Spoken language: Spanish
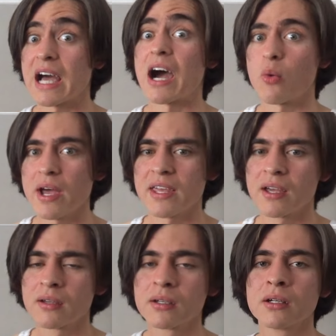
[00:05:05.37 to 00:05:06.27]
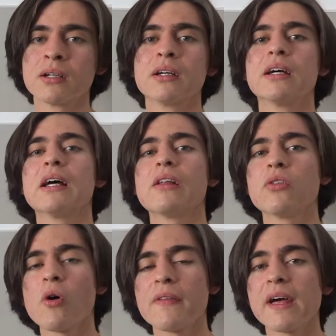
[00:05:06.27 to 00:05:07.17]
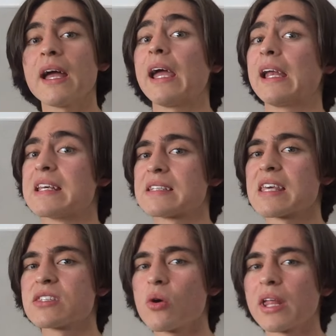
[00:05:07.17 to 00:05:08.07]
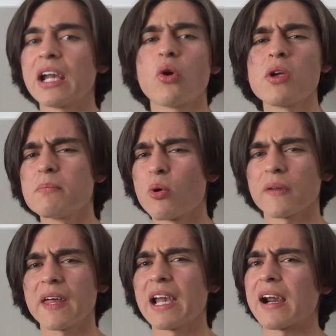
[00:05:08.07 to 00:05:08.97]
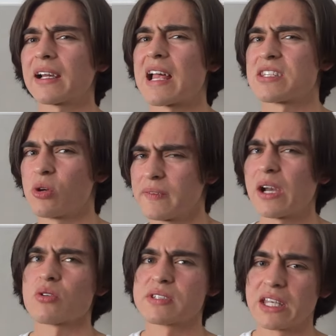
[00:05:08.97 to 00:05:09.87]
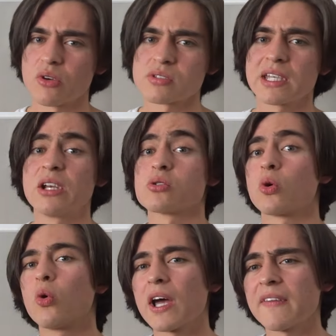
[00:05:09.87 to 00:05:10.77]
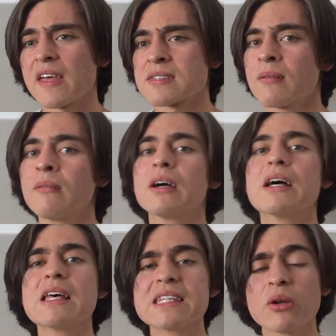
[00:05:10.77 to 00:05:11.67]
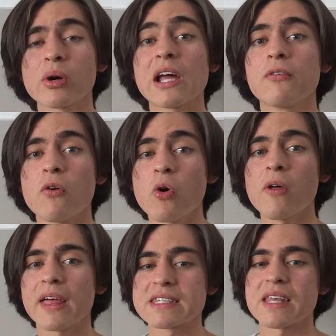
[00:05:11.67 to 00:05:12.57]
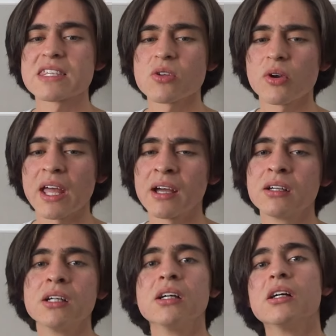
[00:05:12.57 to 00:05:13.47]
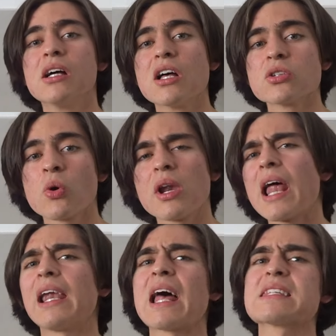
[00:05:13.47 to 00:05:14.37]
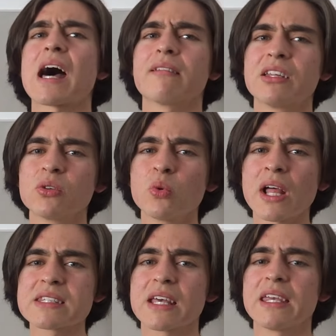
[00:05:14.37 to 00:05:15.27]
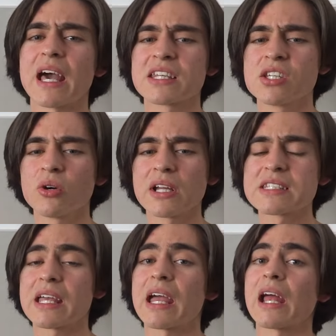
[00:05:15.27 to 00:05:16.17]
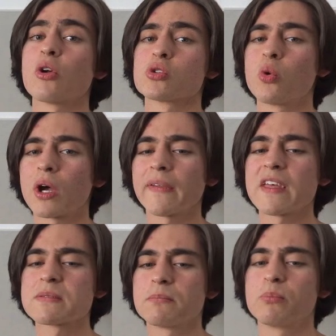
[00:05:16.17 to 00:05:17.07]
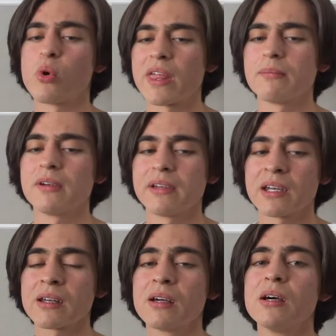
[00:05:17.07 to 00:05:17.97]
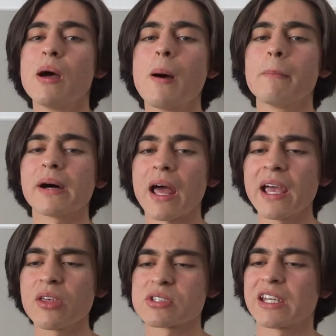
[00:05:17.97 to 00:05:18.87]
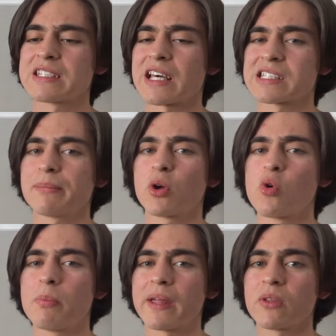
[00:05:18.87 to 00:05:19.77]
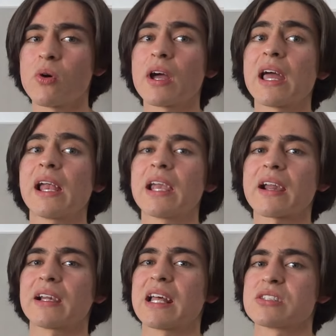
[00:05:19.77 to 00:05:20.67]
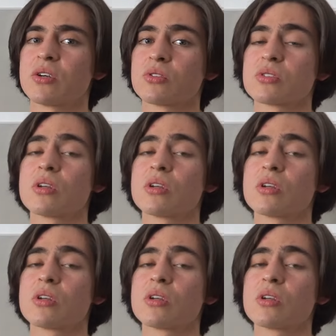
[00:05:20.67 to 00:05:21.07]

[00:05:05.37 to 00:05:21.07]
Hawái, donde en esta historia no importa la relación de los niños y los juguetes, sino que el foco de esta historia son las aventuras y acciones que los juguetes pueden vivir para ellos sin estarse preocupando en la relación